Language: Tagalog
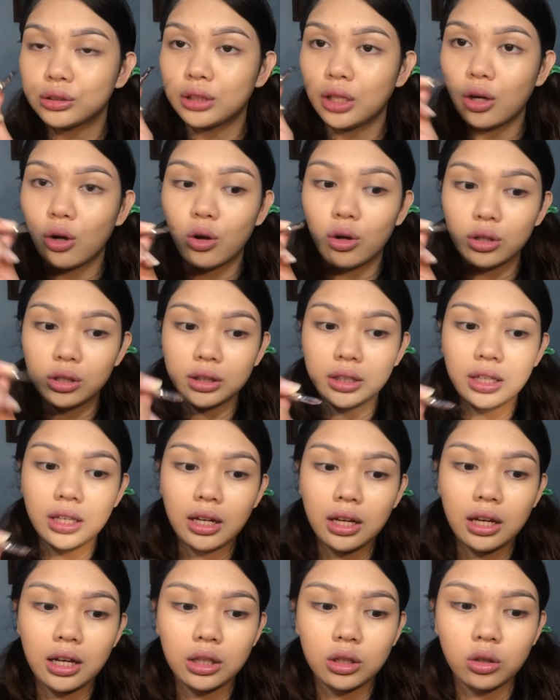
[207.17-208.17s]
Sa
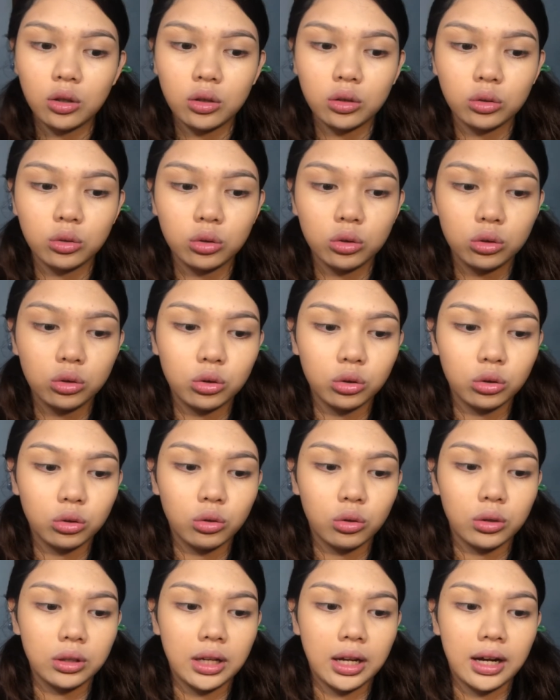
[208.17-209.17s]
konting ganang tutut
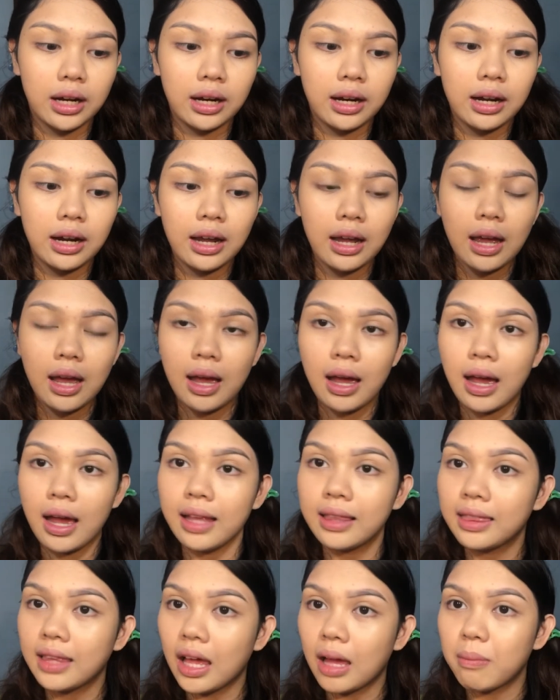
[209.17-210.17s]
ko lang,
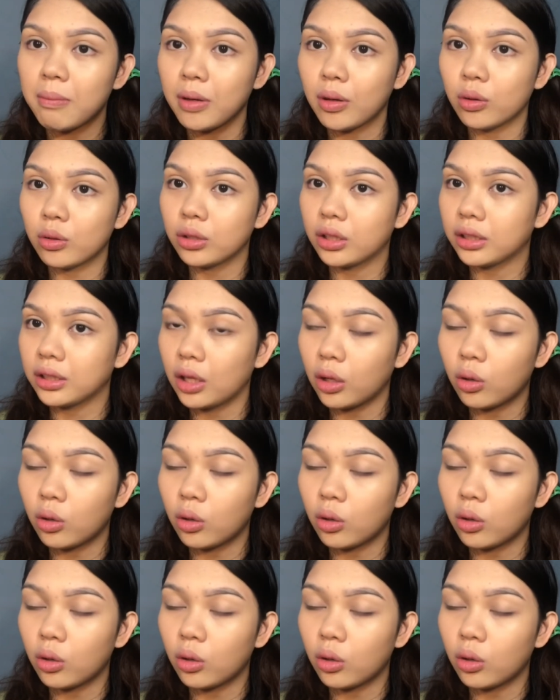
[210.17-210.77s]
ang dami ko nang